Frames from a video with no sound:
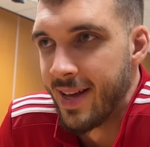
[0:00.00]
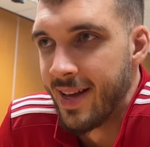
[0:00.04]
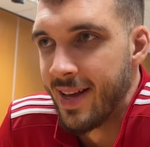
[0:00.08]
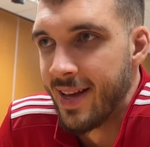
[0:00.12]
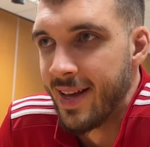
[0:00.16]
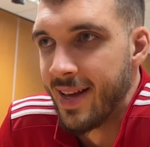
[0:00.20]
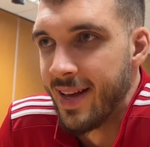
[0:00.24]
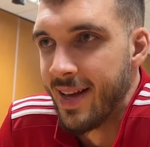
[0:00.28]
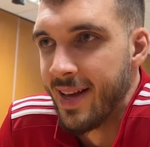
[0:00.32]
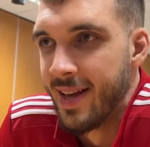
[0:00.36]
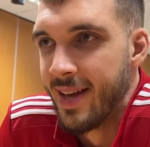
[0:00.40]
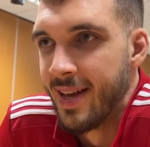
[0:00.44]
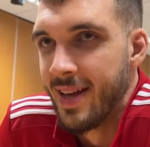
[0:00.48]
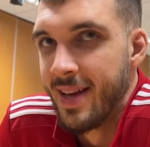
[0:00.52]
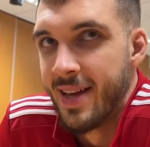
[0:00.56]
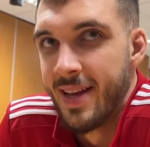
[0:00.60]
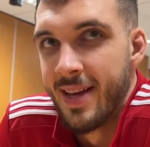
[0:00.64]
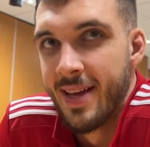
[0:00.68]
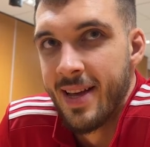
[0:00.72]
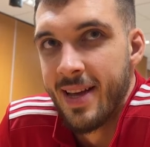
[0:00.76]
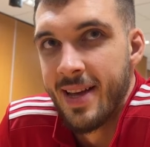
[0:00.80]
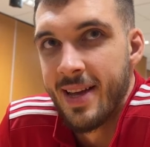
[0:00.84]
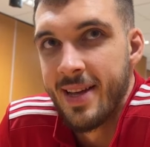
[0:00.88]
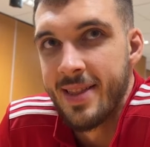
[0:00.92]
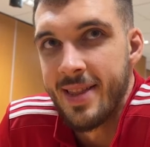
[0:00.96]
E, Dogadujecie
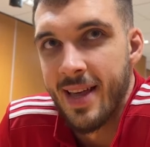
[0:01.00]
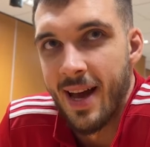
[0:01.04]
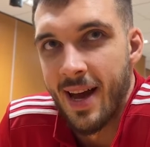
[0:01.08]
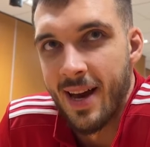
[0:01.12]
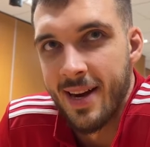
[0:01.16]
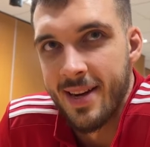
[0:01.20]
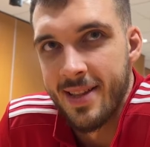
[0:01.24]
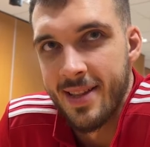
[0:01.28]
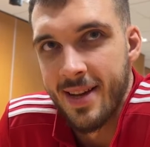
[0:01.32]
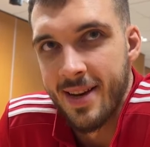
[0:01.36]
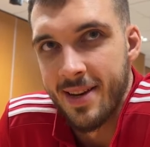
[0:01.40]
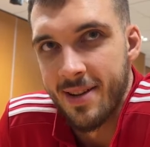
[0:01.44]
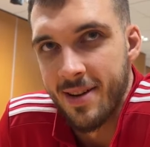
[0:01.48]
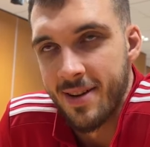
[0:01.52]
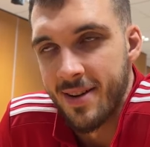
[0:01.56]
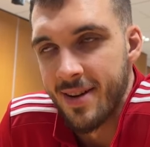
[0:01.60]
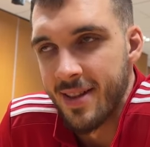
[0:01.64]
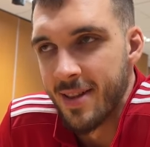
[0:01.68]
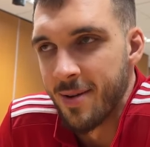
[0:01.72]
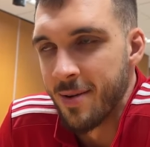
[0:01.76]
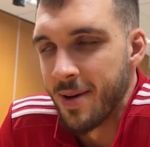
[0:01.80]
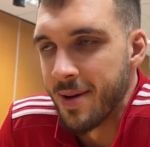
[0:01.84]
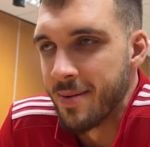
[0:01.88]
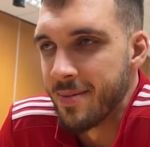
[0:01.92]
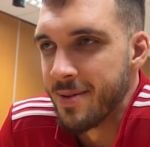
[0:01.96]
się? Tak, tak,
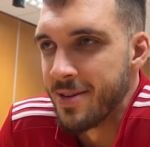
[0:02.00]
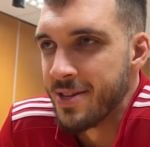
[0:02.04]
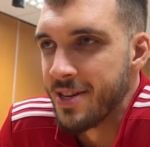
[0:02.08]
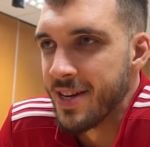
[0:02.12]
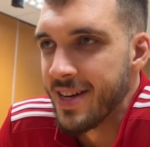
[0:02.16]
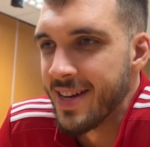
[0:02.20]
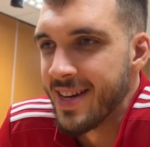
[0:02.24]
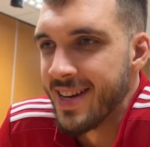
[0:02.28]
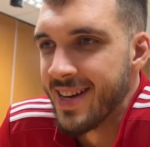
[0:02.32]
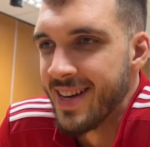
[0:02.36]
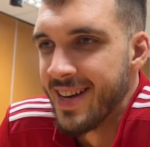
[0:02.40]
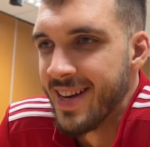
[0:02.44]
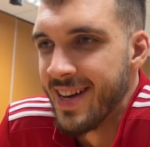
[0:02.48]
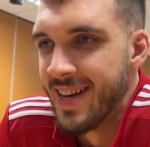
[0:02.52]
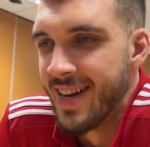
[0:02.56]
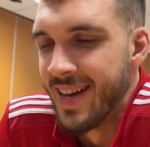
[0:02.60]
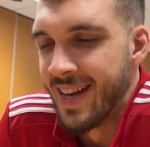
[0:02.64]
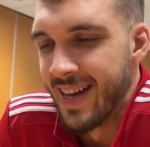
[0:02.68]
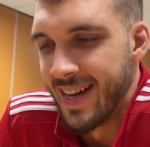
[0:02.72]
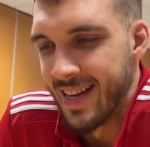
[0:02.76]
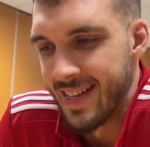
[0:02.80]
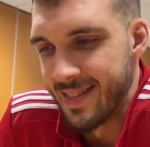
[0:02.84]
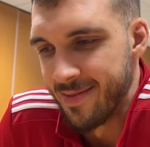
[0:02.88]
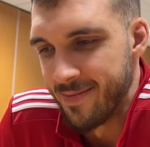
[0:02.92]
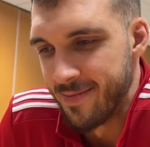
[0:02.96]
dogadujemy się.
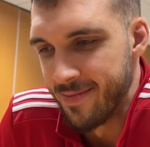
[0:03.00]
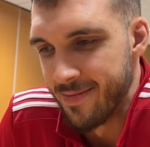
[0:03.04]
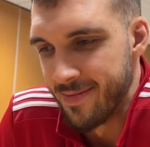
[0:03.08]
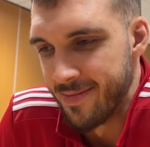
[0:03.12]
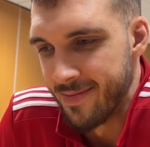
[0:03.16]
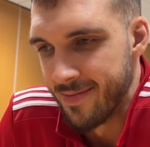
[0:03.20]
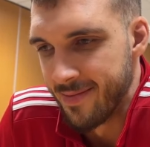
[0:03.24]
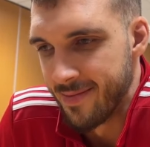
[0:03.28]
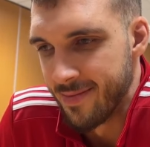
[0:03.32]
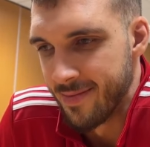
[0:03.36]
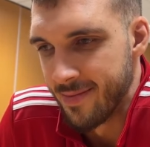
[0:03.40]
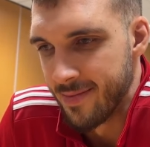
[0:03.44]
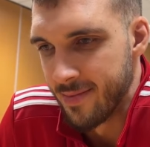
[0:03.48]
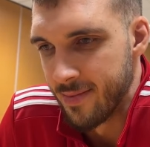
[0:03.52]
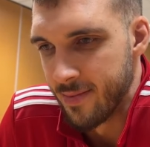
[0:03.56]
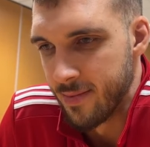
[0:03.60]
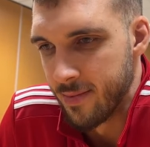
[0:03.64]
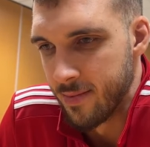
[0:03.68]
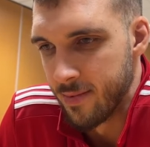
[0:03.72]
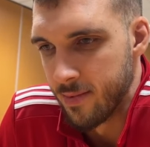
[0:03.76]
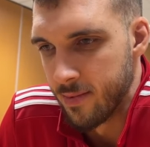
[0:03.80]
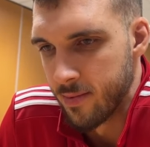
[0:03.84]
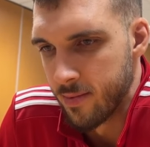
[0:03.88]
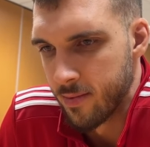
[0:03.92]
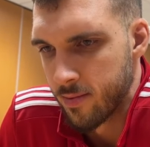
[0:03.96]

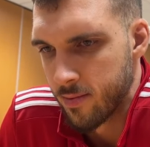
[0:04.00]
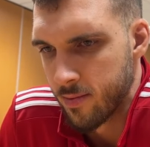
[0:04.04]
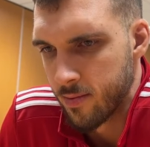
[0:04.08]
Mm.